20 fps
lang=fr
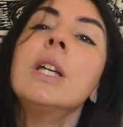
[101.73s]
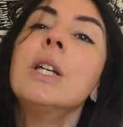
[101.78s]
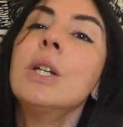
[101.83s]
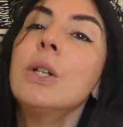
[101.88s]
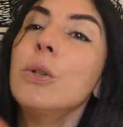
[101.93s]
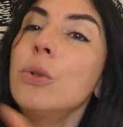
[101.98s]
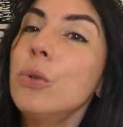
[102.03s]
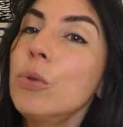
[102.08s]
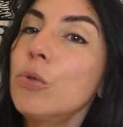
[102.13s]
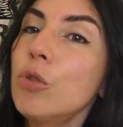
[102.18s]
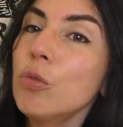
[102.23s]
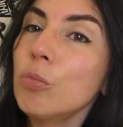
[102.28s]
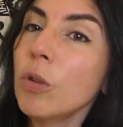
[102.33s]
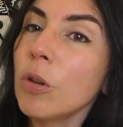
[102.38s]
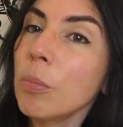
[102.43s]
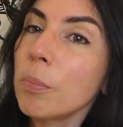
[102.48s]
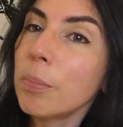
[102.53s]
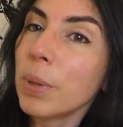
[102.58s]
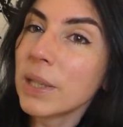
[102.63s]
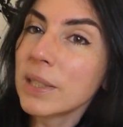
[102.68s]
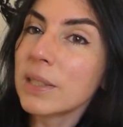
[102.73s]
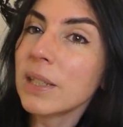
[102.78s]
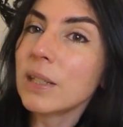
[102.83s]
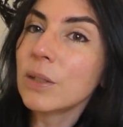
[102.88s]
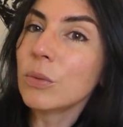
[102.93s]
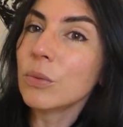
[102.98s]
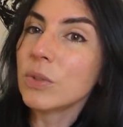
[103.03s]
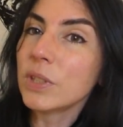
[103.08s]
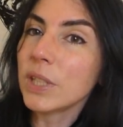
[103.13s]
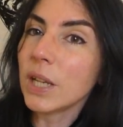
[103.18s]
justement parce
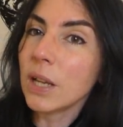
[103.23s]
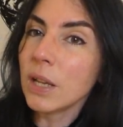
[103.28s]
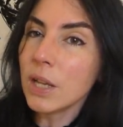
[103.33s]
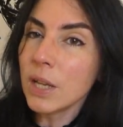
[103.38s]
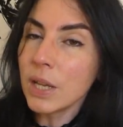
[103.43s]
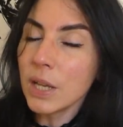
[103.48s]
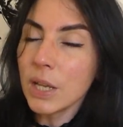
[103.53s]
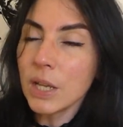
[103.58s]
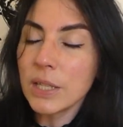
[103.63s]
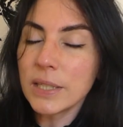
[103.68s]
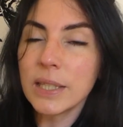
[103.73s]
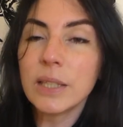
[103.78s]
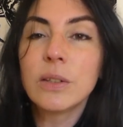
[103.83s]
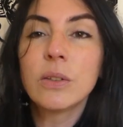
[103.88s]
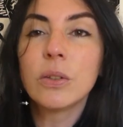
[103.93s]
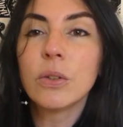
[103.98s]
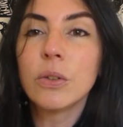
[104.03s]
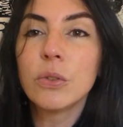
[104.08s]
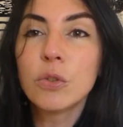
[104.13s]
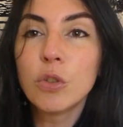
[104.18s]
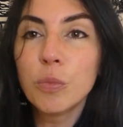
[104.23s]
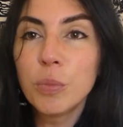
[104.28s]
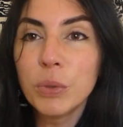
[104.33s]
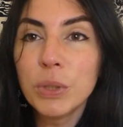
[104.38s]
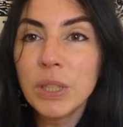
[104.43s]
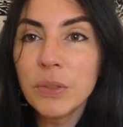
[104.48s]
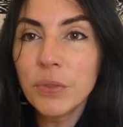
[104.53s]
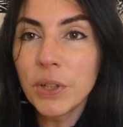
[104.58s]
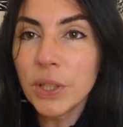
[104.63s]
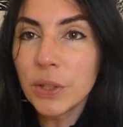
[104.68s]
qu'elle contient ce
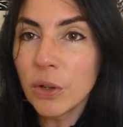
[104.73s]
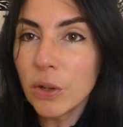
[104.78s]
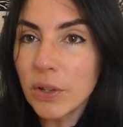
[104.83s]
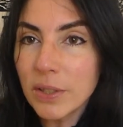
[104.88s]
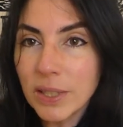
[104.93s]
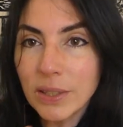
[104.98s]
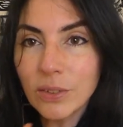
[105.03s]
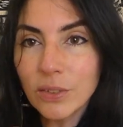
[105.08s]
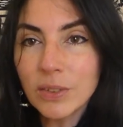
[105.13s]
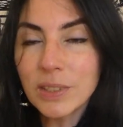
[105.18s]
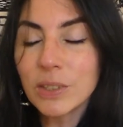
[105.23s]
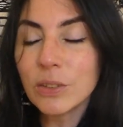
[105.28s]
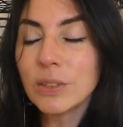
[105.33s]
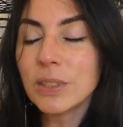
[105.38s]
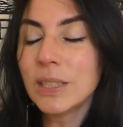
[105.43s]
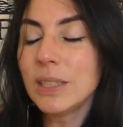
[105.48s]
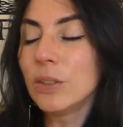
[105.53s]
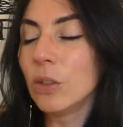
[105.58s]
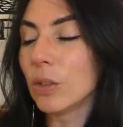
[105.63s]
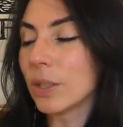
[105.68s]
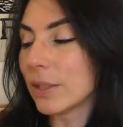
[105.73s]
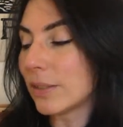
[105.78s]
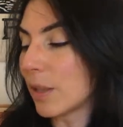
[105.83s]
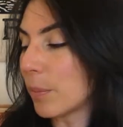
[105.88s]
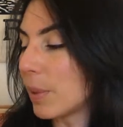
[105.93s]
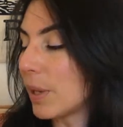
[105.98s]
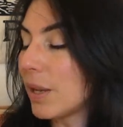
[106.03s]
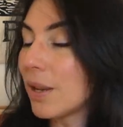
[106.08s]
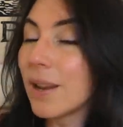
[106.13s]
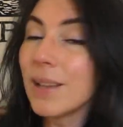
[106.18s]
polyphénol, cet antioxydant qui
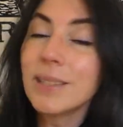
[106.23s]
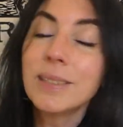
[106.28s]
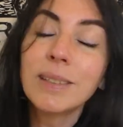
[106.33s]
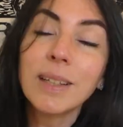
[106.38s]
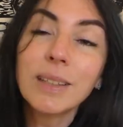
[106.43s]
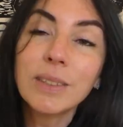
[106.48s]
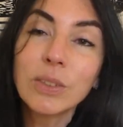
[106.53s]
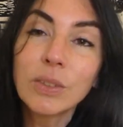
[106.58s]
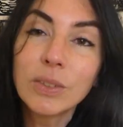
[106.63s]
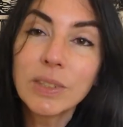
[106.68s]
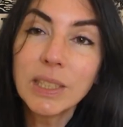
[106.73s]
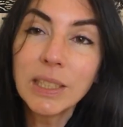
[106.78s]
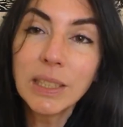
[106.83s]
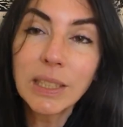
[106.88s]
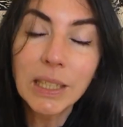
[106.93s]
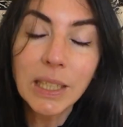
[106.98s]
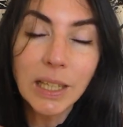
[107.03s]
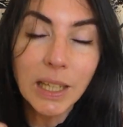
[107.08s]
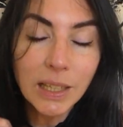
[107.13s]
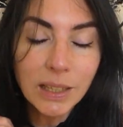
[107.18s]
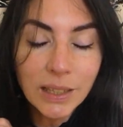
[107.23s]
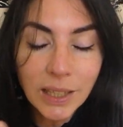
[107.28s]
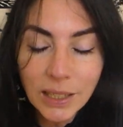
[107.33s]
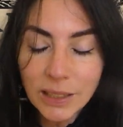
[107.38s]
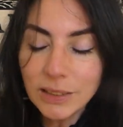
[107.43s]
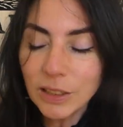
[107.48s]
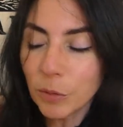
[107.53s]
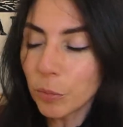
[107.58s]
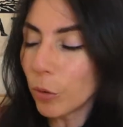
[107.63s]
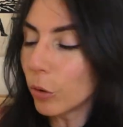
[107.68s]
s'appelle l'astaxanthine, qui est
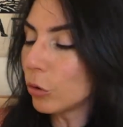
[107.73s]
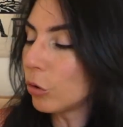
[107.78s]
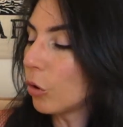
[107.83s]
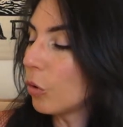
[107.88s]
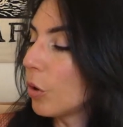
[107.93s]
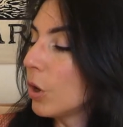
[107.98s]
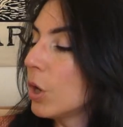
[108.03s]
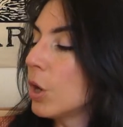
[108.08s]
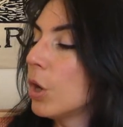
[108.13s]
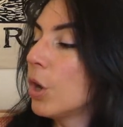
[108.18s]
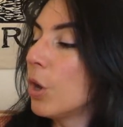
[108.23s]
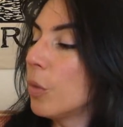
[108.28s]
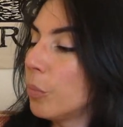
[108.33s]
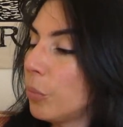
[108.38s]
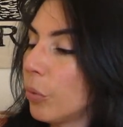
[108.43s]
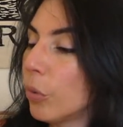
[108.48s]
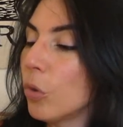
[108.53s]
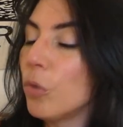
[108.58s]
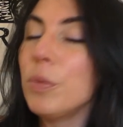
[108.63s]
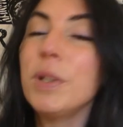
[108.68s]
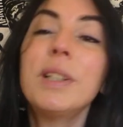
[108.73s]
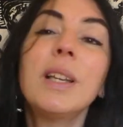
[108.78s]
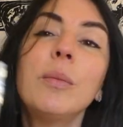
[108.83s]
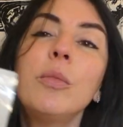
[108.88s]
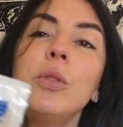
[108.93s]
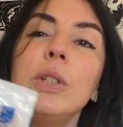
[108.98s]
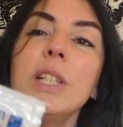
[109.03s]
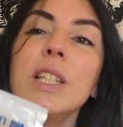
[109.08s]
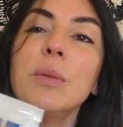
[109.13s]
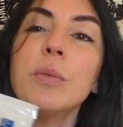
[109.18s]
très important pour le
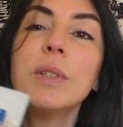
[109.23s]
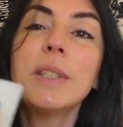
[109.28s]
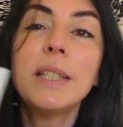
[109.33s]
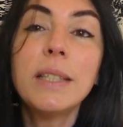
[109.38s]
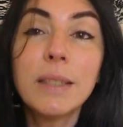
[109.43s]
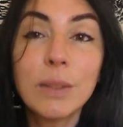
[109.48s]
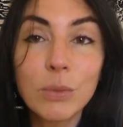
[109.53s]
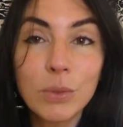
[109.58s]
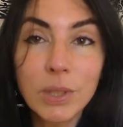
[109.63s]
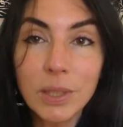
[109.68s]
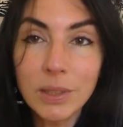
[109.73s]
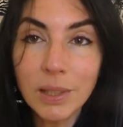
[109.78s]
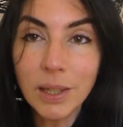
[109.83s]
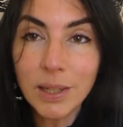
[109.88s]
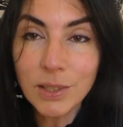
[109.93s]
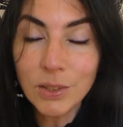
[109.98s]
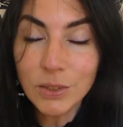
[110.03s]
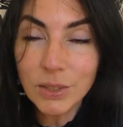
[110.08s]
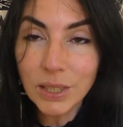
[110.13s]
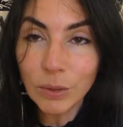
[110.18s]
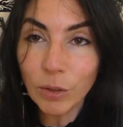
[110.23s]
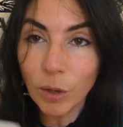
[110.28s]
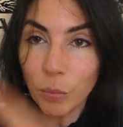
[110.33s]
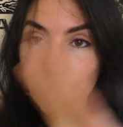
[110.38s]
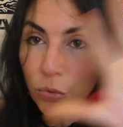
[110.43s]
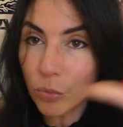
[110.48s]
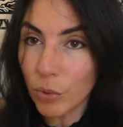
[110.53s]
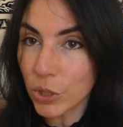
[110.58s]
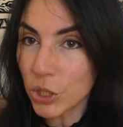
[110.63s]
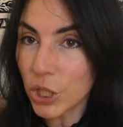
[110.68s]
métabolisme. Si ça vous intéresse d'en savoir
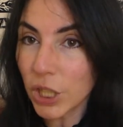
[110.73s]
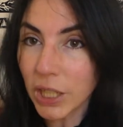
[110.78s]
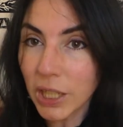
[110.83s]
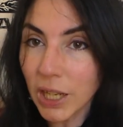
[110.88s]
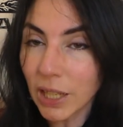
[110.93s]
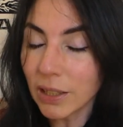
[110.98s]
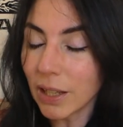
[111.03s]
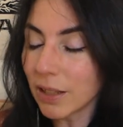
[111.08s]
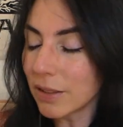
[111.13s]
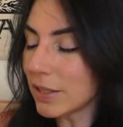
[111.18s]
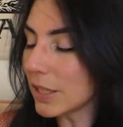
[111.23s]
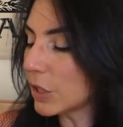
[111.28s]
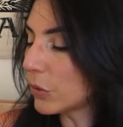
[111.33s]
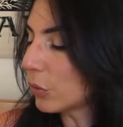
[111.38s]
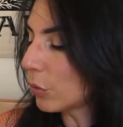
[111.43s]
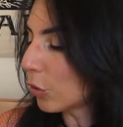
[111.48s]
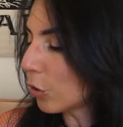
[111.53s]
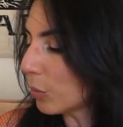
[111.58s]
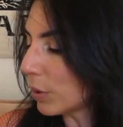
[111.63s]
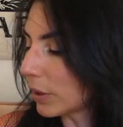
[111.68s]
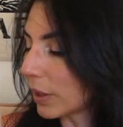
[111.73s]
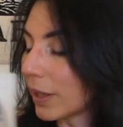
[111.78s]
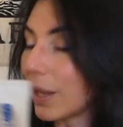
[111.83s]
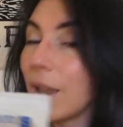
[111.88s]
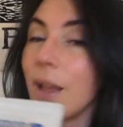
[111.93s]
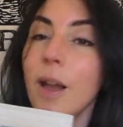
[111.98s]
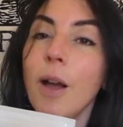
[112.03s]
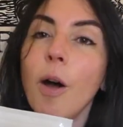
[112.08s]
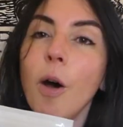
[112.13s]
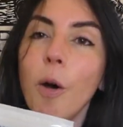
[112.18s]
plus, bah, j'écris un article, je vous le remettrai
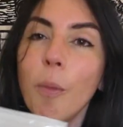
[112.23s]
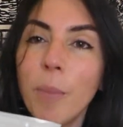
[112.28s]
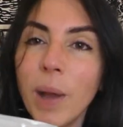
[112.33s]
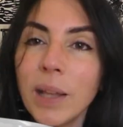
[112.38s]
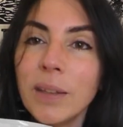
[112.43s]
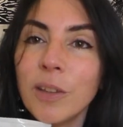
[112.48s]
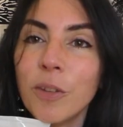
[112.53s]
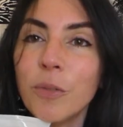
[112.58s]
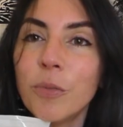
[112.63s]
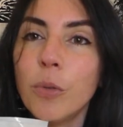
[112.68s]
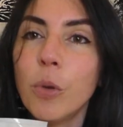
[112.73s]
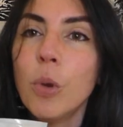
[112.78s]
en barre d'infos.